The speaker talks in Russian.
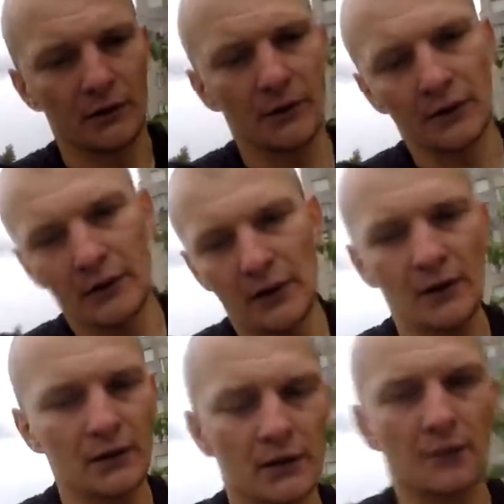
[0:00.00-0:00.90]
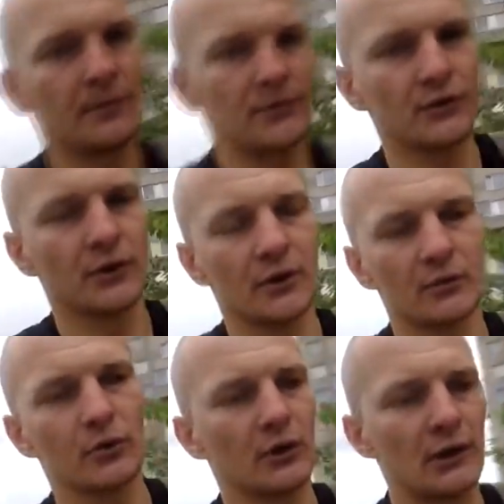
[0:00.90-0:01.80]
И реально как бы сегодня
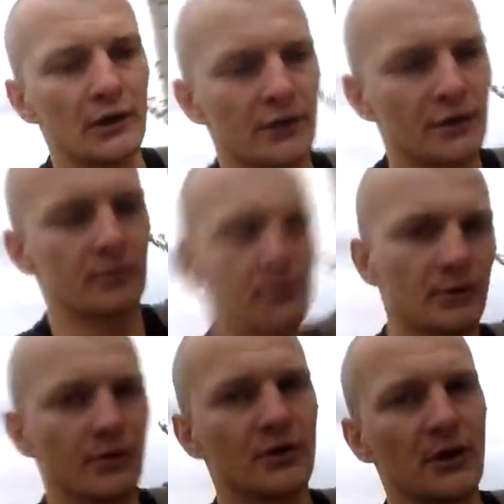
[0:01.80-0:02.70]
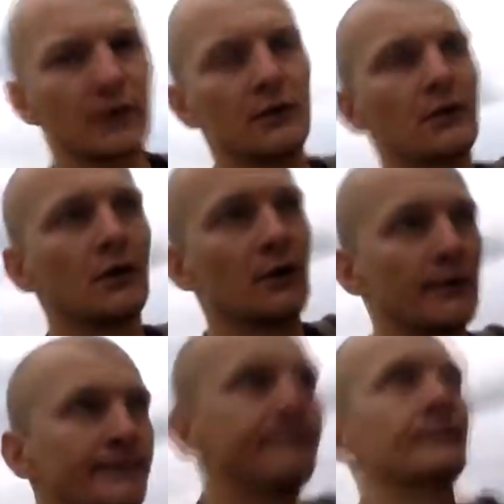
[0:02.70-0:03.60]
намного легче было бежать.
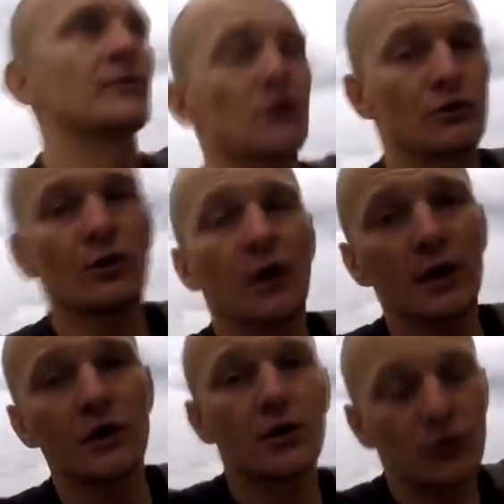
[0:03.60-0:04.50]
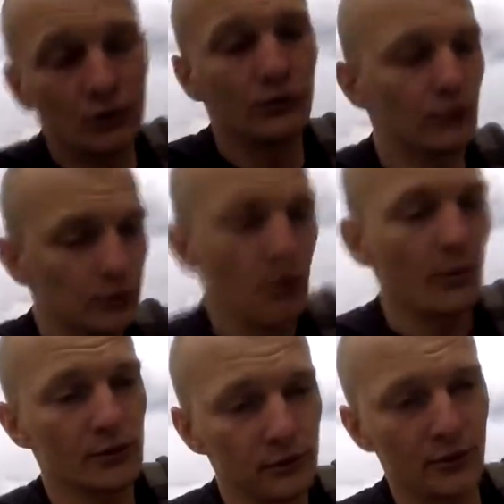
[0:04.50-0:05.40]
Тяжело, конечно, но в
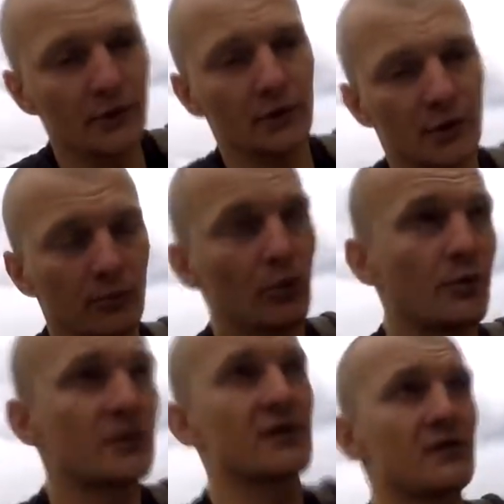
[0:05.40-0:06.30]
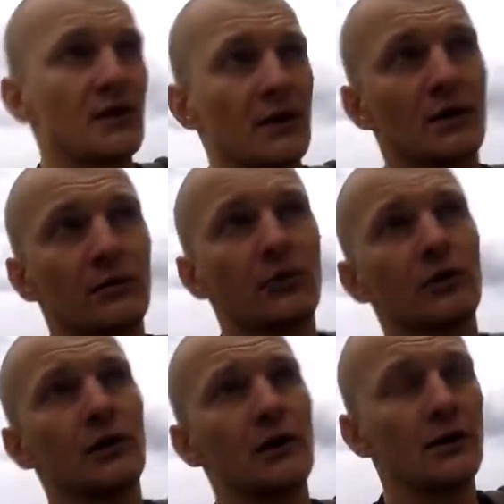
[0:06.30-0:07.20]
любом случае как бы общее состояние
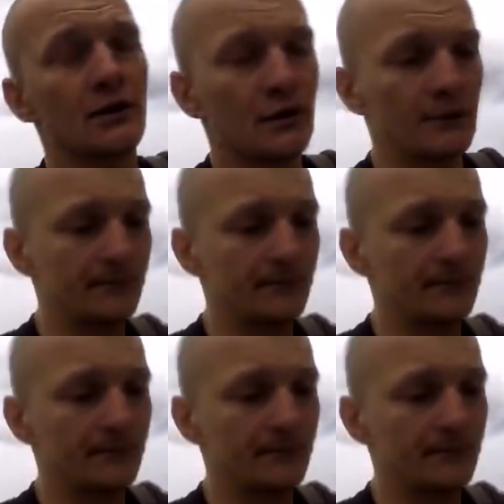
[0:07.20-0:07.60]
намного легче.